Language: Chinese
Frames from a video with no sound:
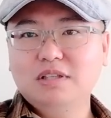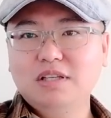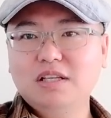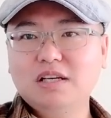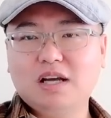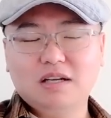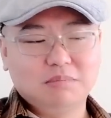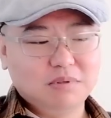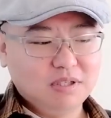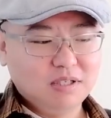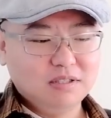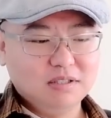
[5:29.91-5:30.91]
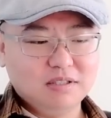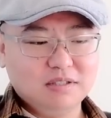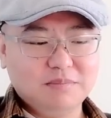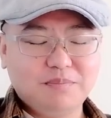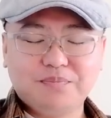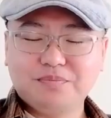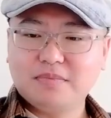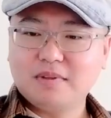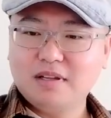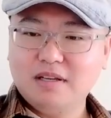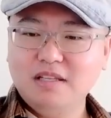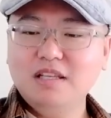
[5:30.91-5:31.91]
伊朗不是那个
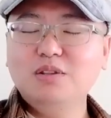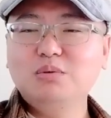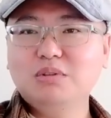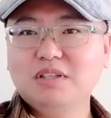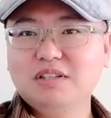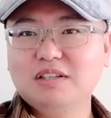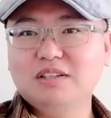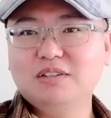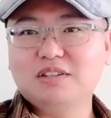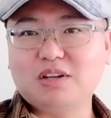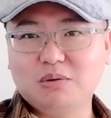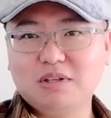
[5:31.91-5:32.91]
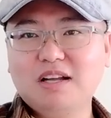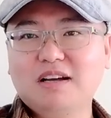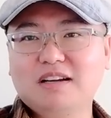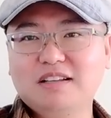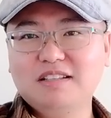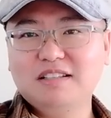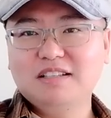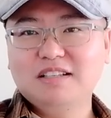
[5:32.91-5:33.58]
印度的这个导弹啊，